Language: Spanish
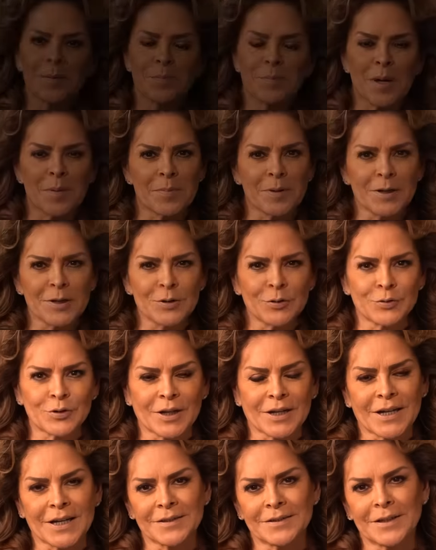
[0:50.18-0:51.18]
Bienvenidos
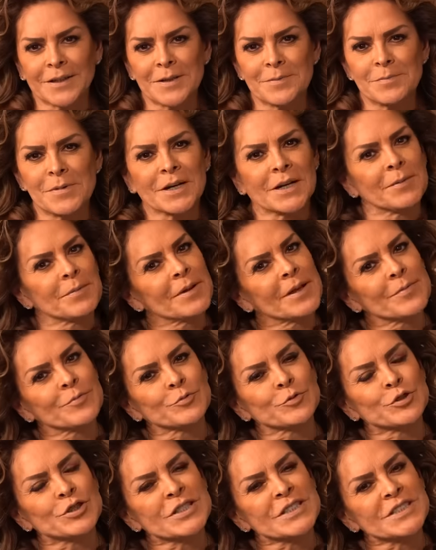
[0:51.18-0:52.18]
a Casa de Mara, me da
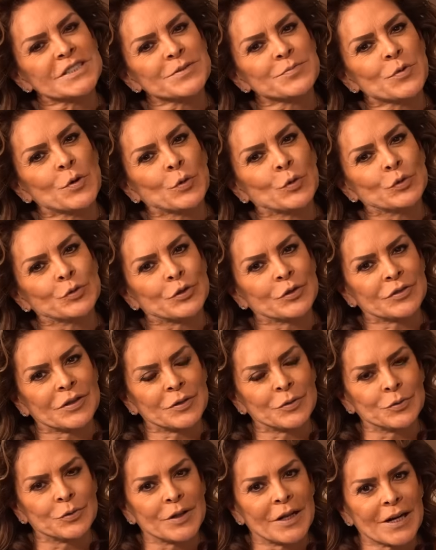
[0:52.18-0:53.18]
muchísimo gusto
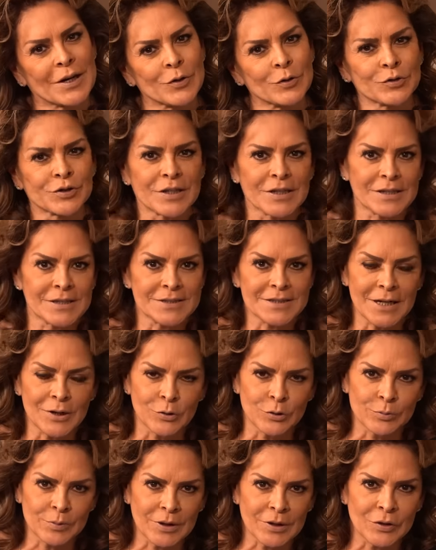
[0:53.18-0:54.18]
saludarlos, quienes ya
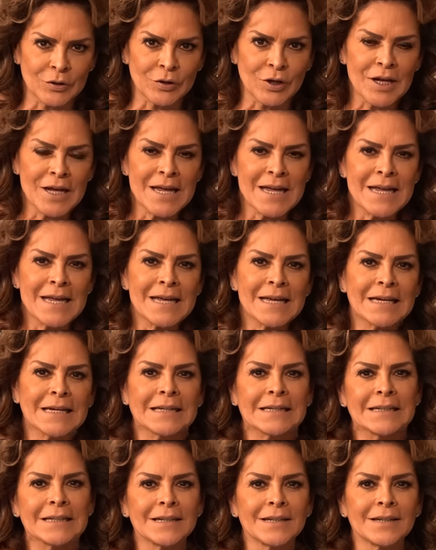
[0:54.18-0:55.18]
nos vieron
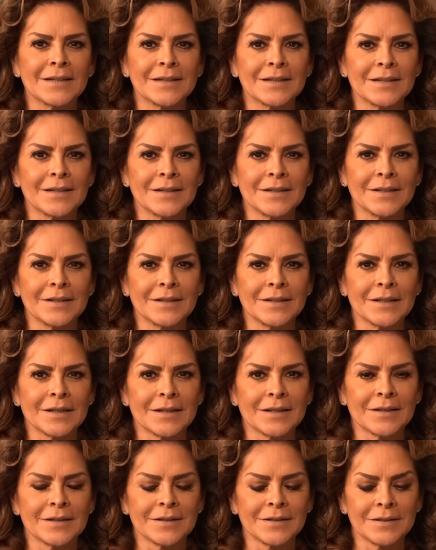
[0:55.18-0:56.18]
en el, en
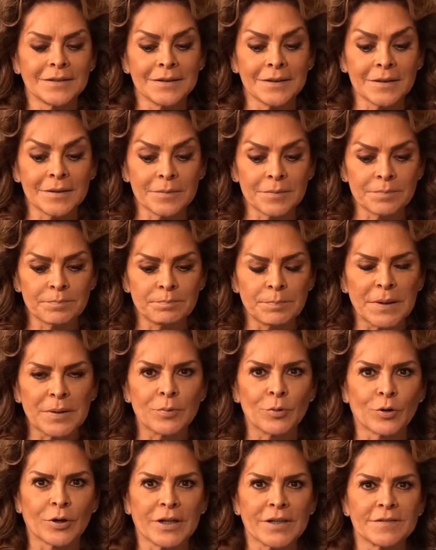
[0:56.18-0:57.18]
el
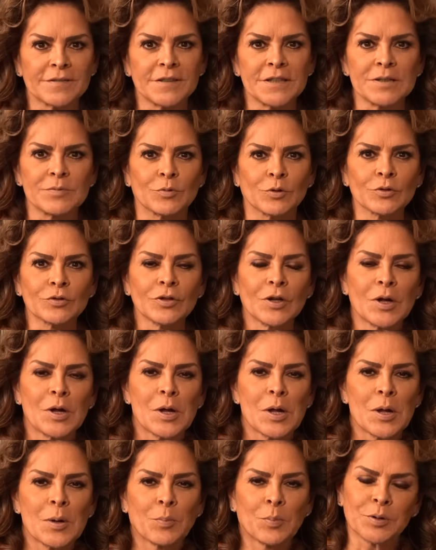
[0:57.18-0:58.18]
vivo que hicimos
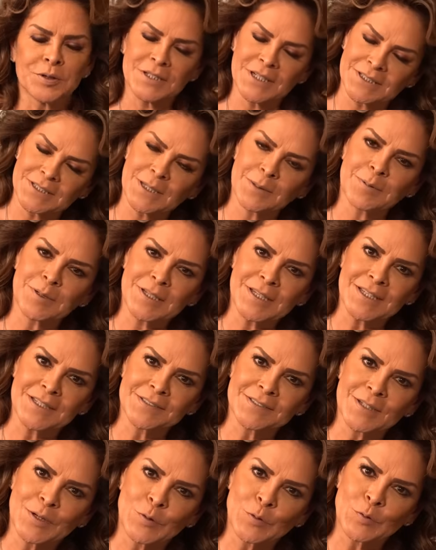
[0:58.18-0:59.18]
pues ya saben quién
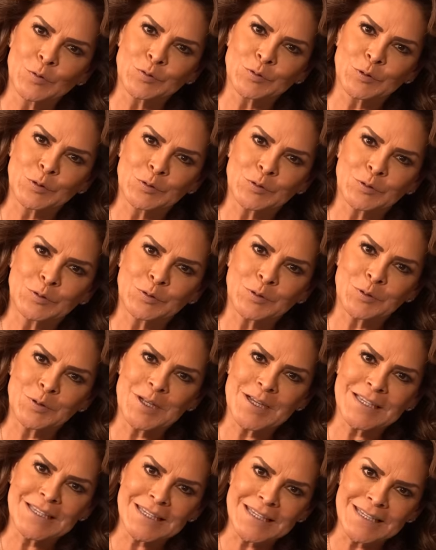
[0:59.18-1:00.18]
está con nosotros
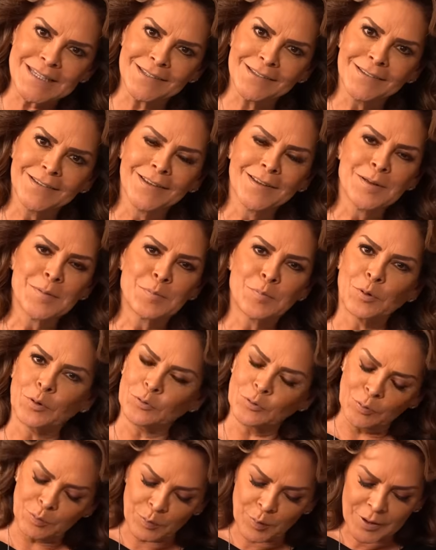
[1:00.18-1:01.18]
hoy aquí.
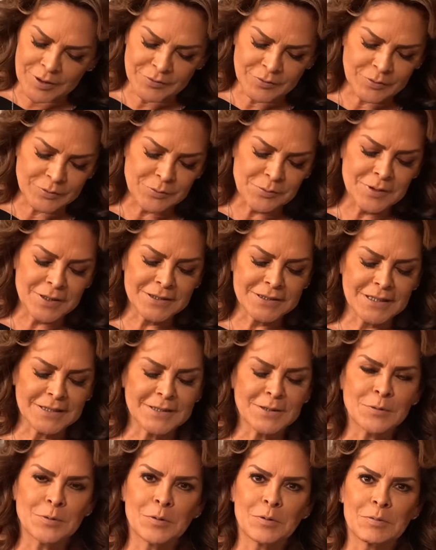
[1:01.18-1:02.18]
Por supuesto, es un
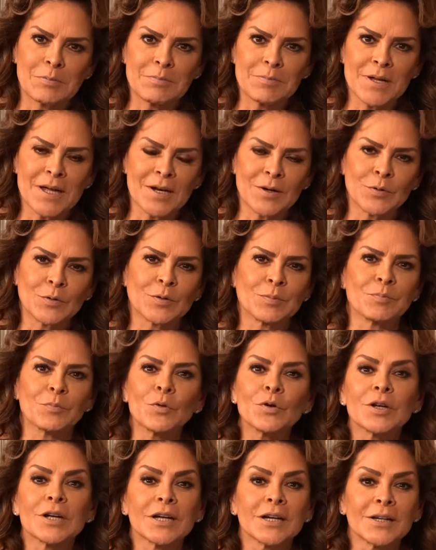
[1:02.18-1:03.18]
cantante colombiano
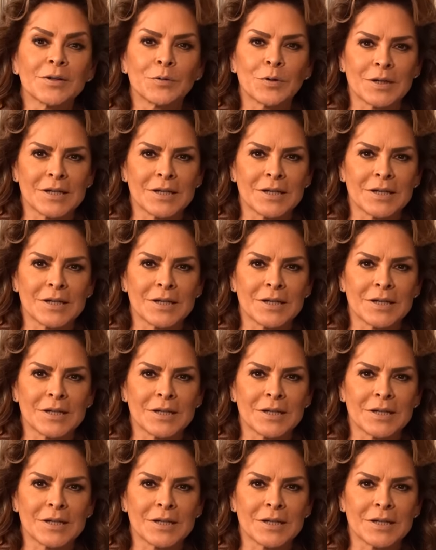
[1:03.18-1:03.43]
muy querido